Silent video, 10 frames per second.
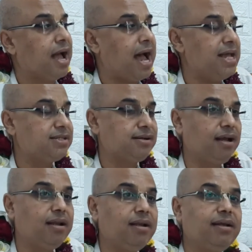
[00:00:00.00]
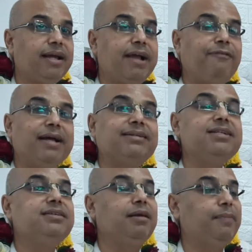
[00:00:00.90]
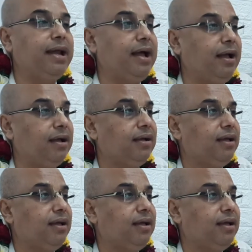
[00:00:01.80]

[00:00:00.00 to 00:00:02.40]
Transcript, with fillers: आजकल एक फैशन चल पड़ा है